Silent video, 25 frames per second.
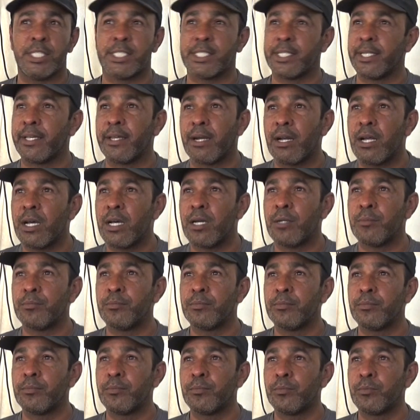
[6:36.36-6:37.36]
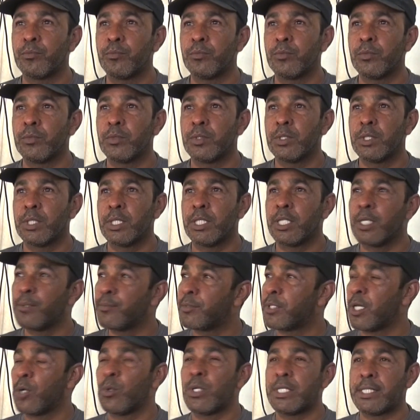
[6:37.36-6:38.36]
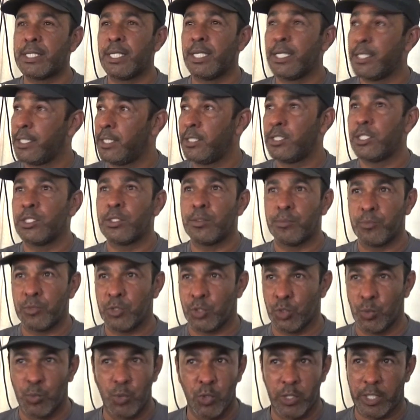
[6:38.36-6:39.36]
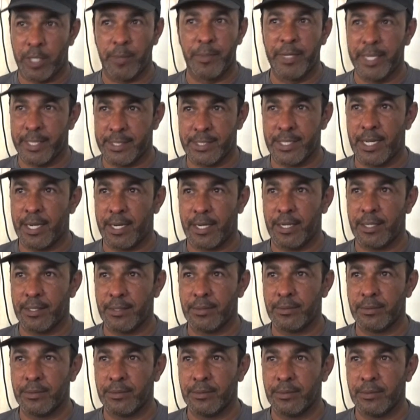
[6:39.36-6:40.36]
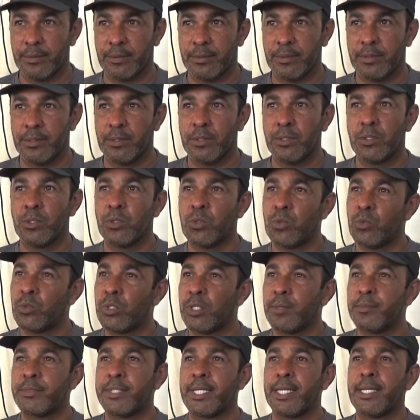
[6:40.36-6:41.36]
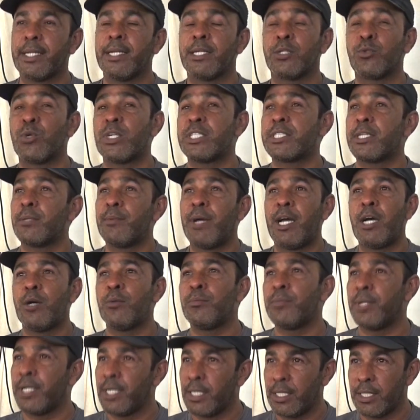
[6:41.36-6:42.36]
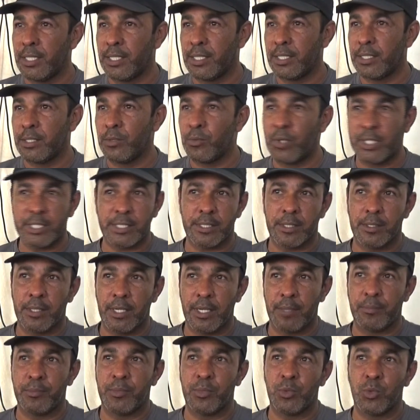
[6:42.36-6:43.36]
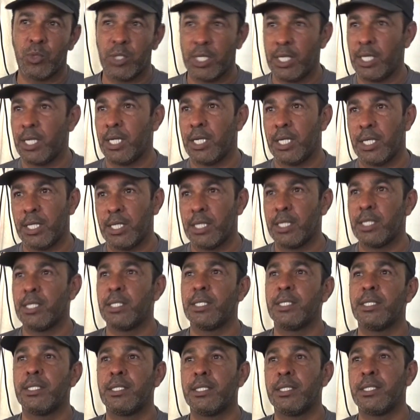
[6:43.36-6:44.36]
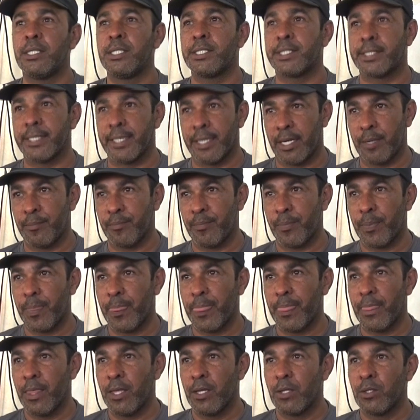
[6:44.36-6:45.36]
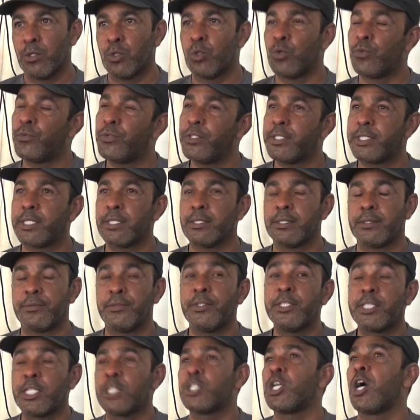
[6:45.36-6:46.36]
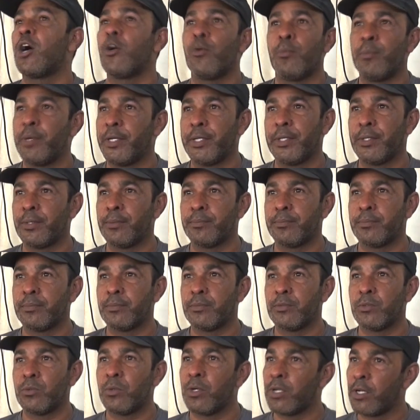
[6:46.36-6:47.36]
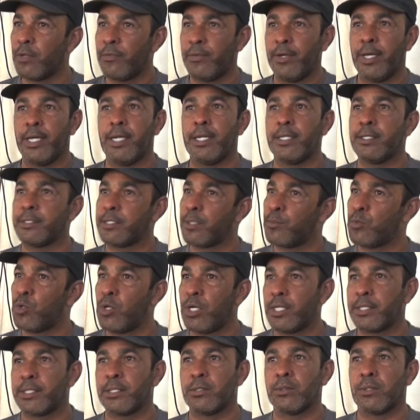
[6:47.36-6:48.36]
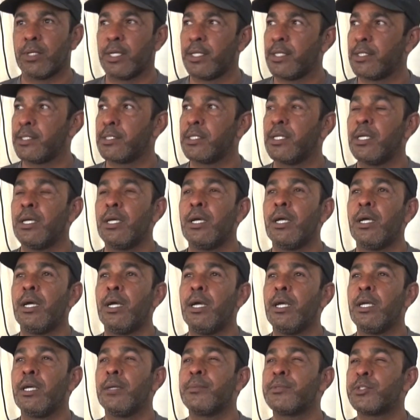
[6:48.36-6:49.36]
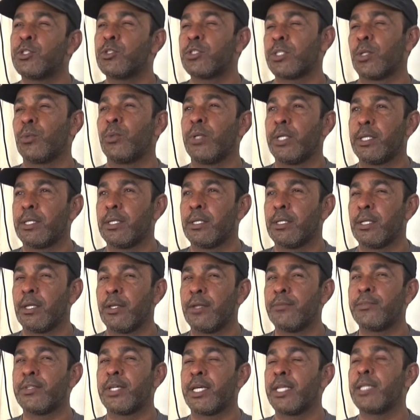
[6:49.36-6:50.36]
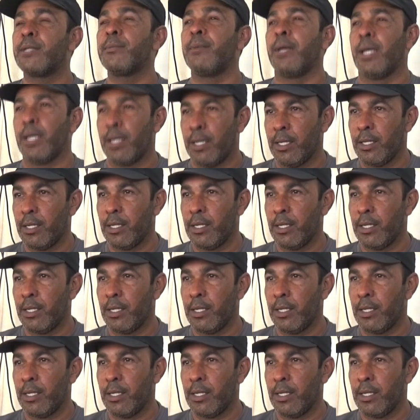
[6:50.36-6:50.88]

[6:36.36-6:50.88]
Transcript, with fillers: الانستغرام قمت اوزع لان عندي جمهور كبير صار وقمت انا اتواصل معاهم بالواتساب والانستغرام جميل وفي في تجاوب منهم والله فعلا انت مواطن وكذا عقب شو سويت؟ ضفت خدمه